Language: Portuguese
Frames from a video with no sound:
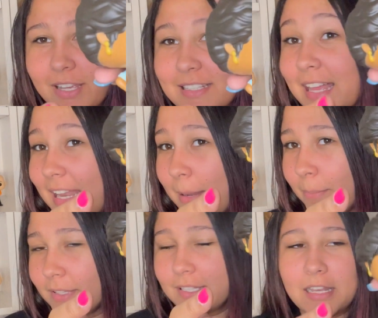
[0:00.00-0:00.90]
as
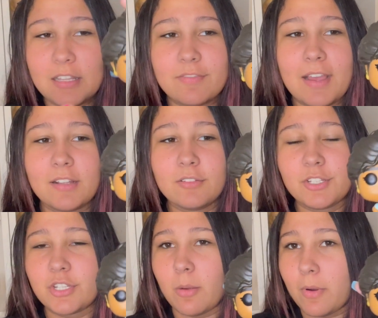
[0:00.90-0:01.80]
arepas, que eles falam.
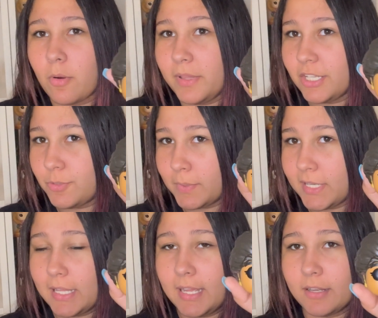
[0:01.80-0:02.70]
Acho que é uma comida
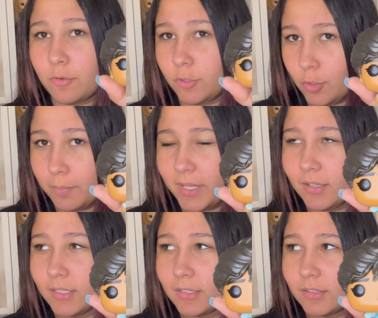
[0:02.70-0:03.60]
típica da
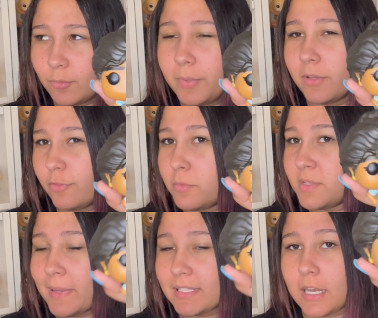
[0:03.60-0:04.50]
Colômbia. O filme
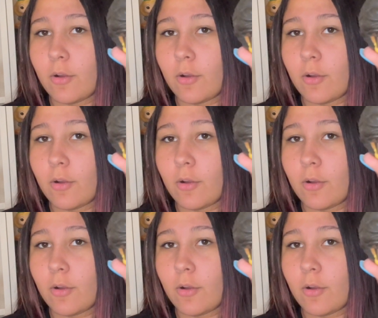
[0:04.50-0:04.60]
se passa na